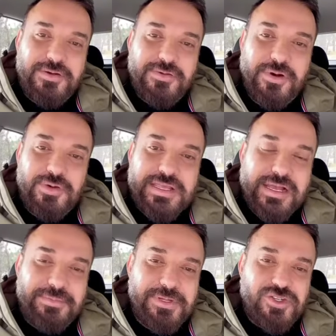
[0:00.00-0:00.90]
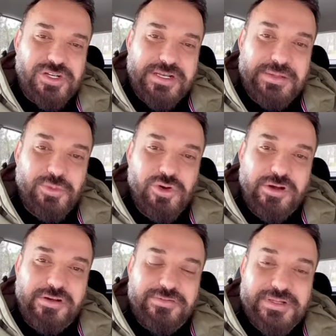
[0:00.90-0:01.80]
وهونيك عم بيتشكل
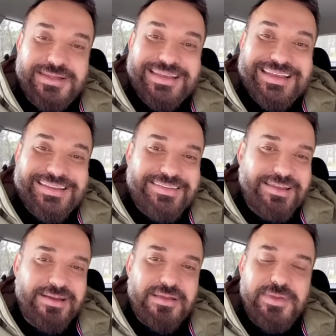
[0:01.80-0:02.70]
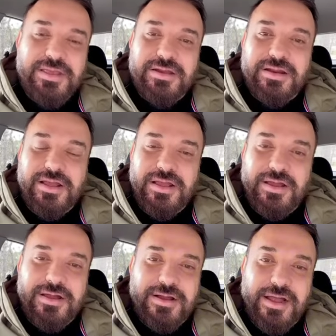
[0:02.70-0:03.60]
منخفض كتير كبير
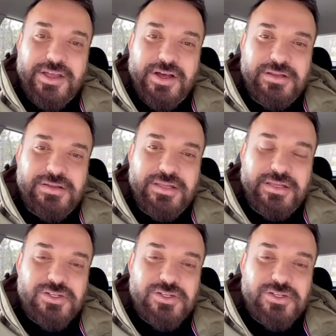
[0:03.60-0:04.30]
رح يغطي